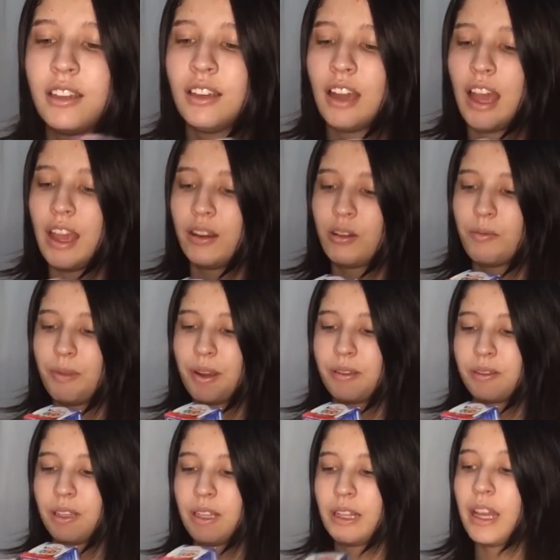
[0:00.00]
Aí eu comprei
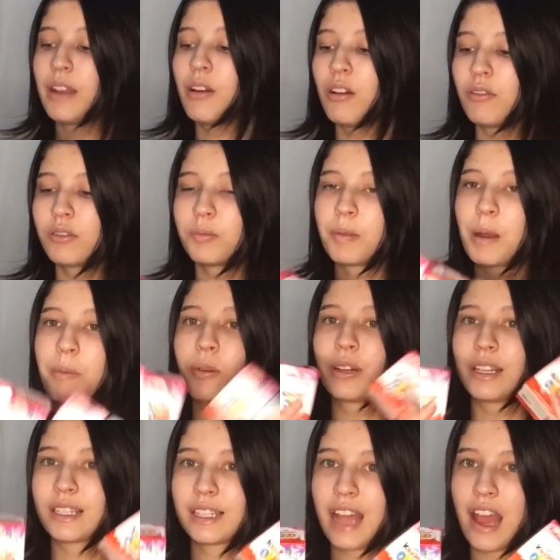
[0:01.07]
os Kinder Ovos pra pôr
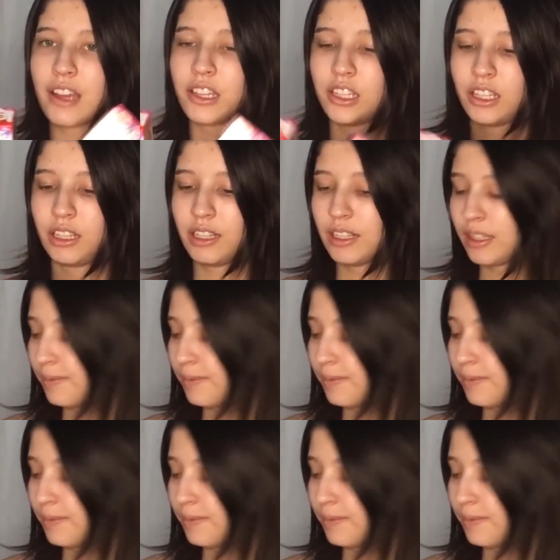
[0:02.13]
nas caixinhas.